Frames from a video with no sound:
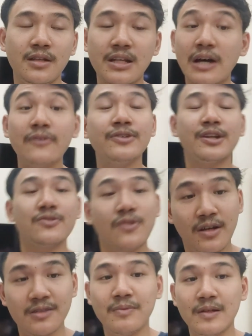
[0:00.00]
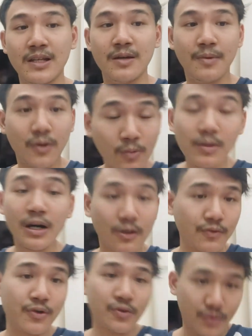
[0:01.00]
dan after juga seperti apa. Gue
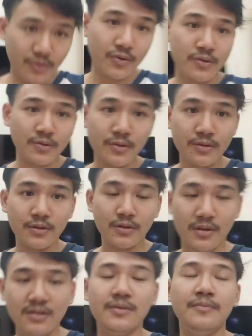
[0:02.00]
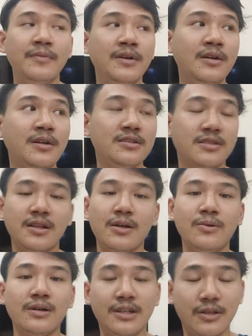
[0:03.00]
bakal foto
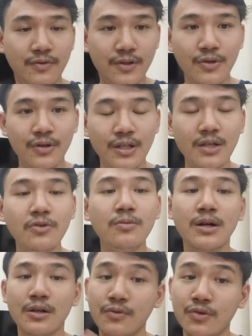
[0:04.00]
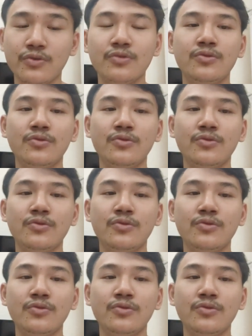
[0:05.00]
setelah gue ngetik video ini gue bakal foto